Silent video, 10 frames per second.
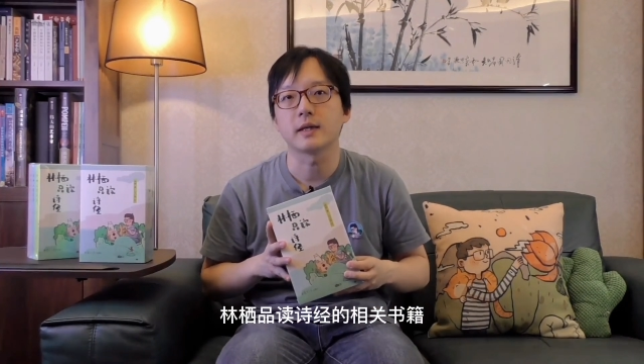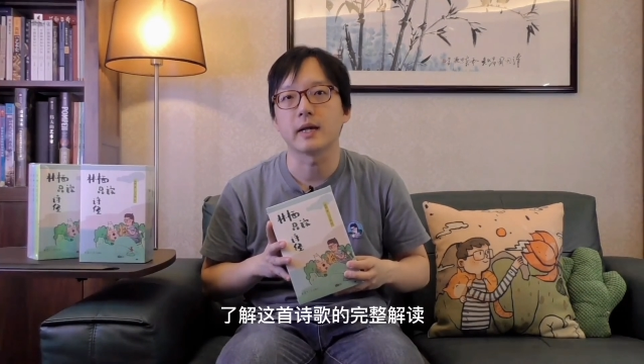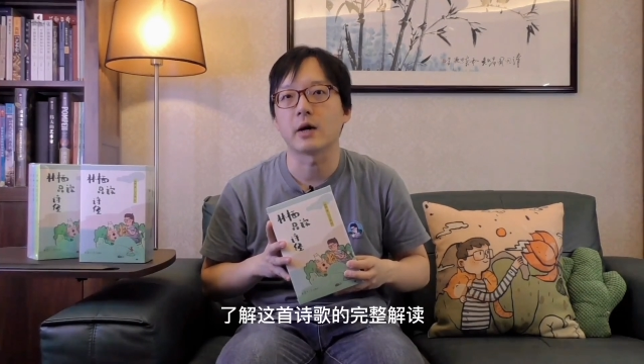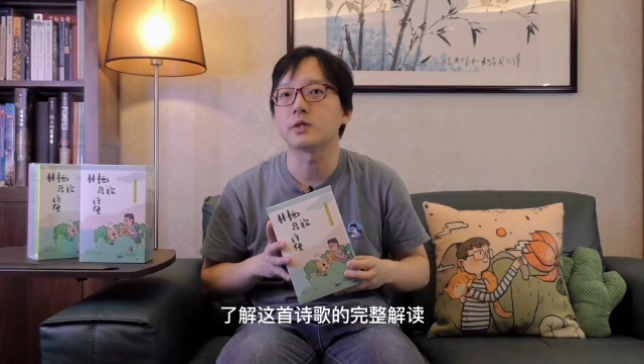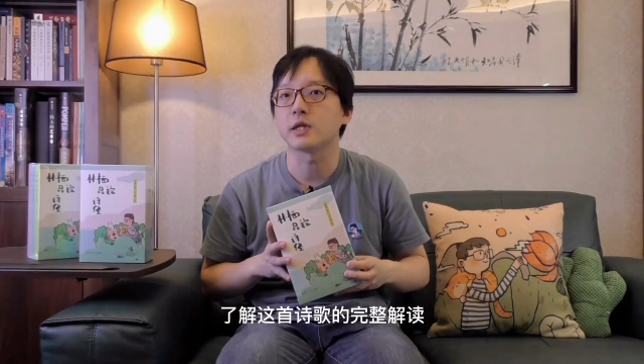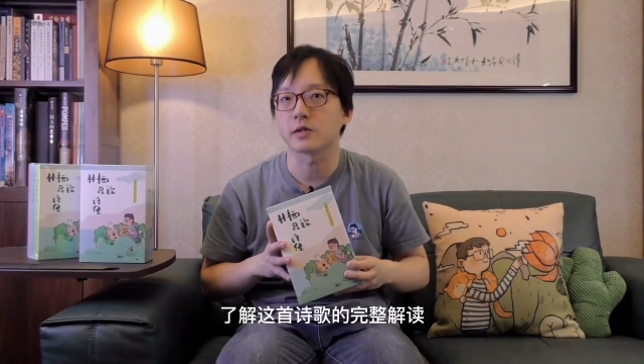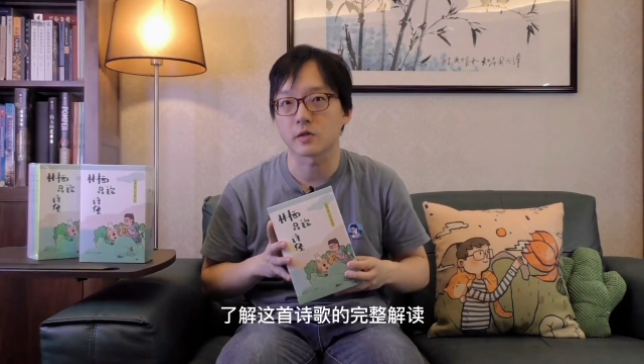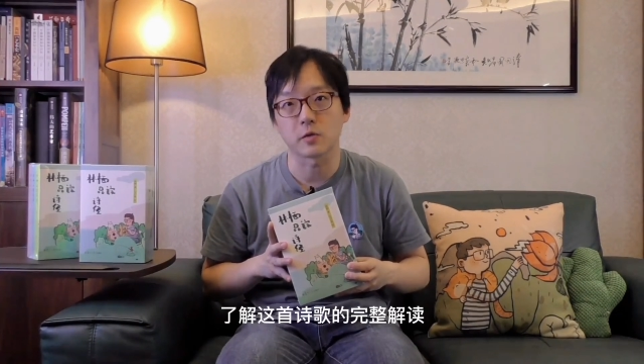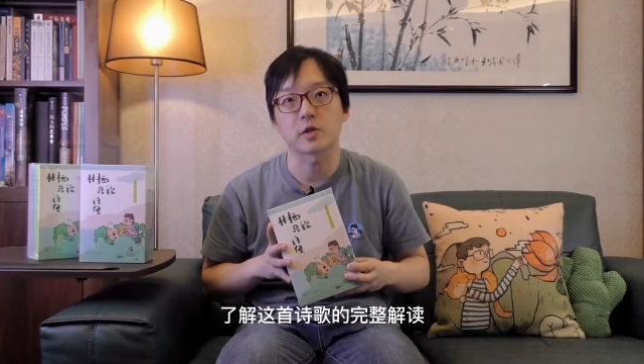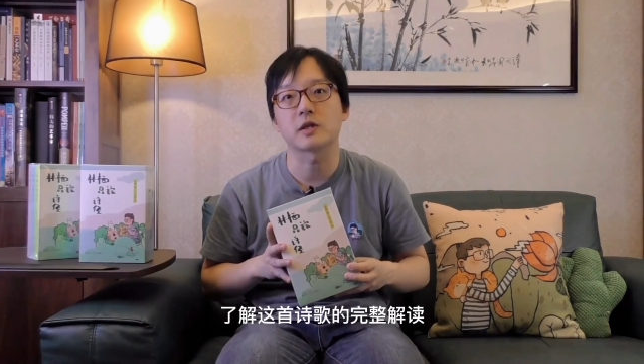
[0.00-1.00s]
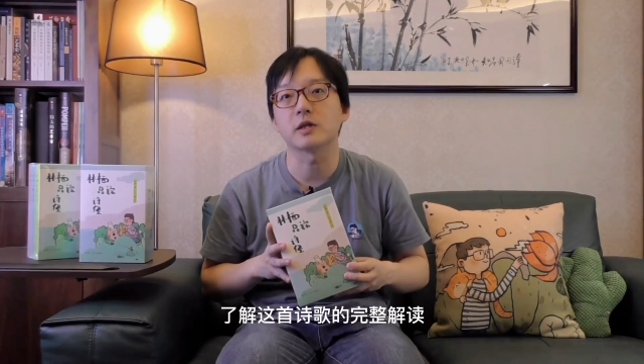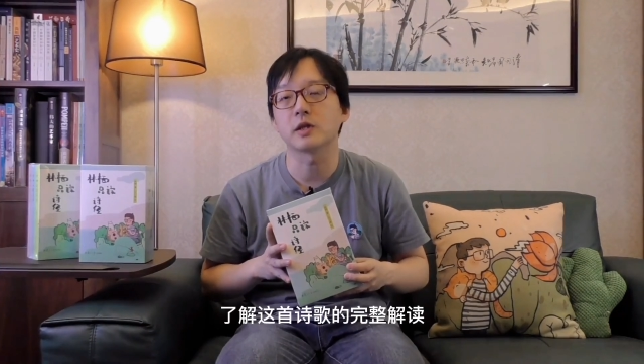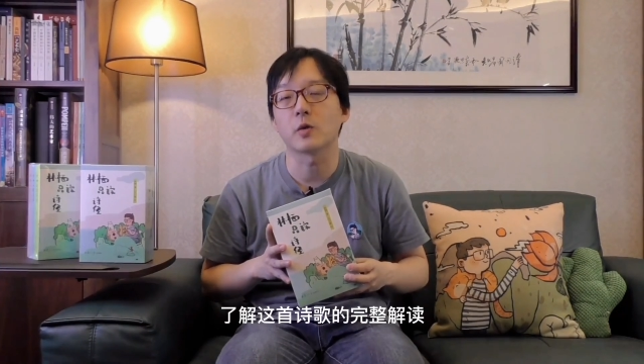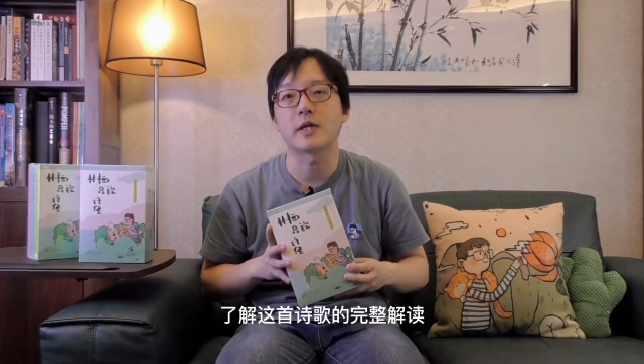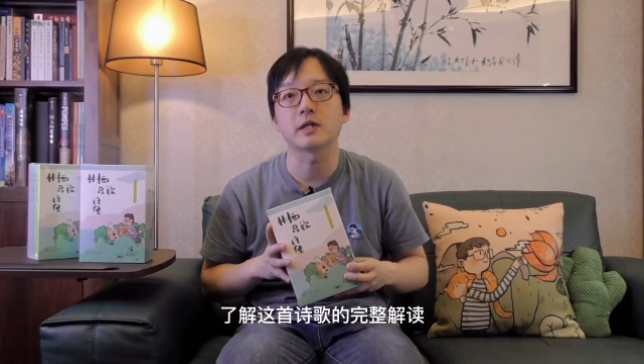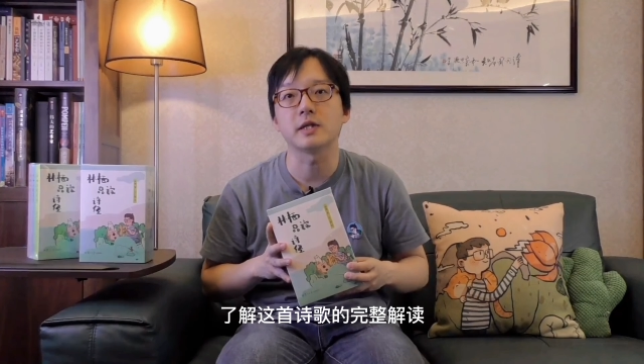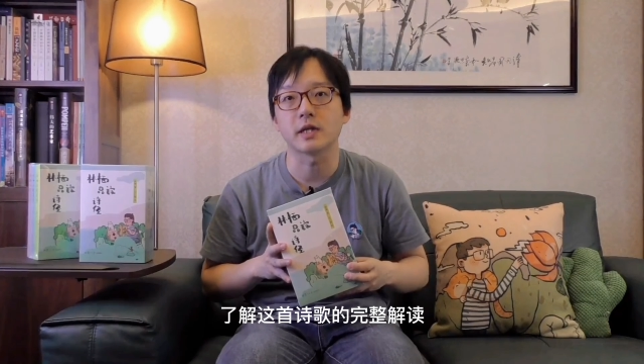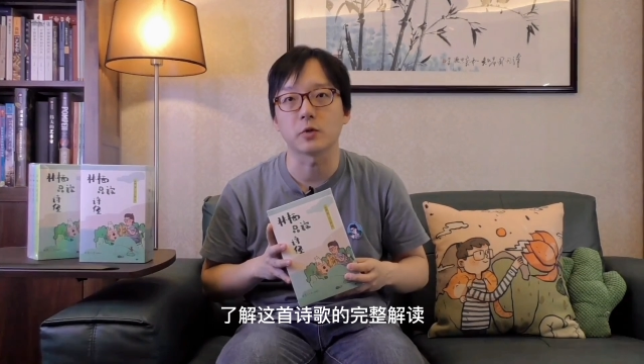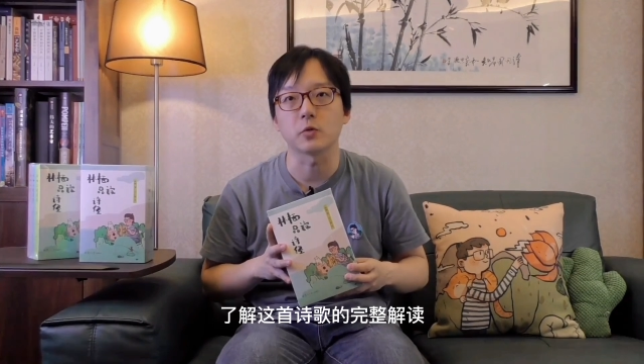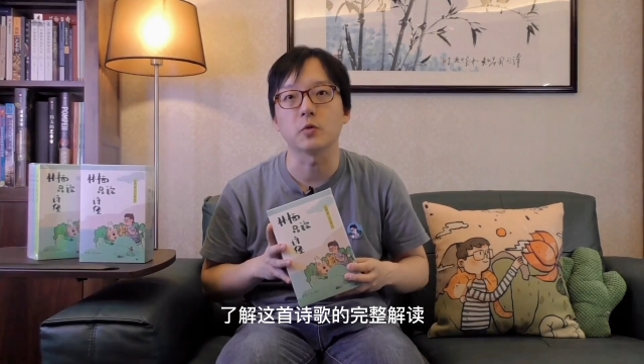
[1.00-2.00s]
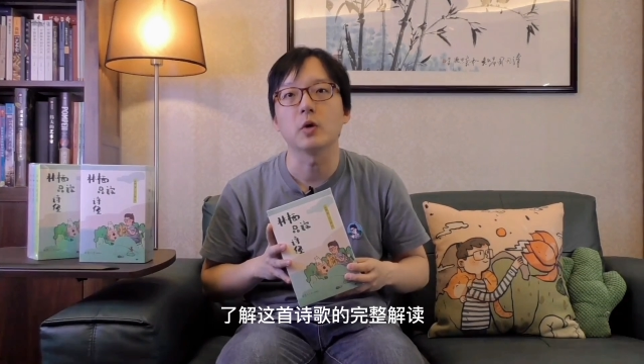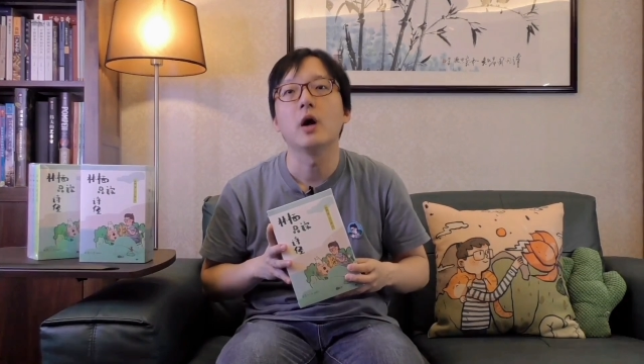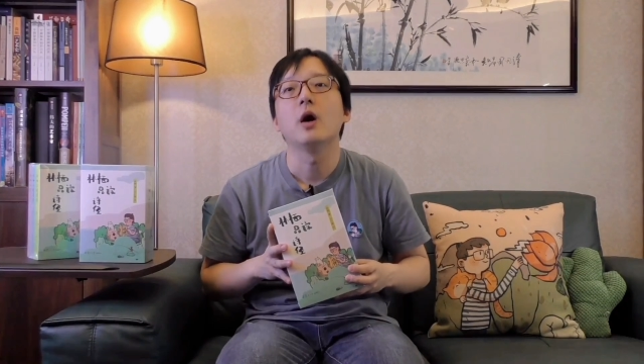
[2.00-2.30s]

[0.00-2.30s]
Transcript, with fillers: 了解这首诗歌的完整解读。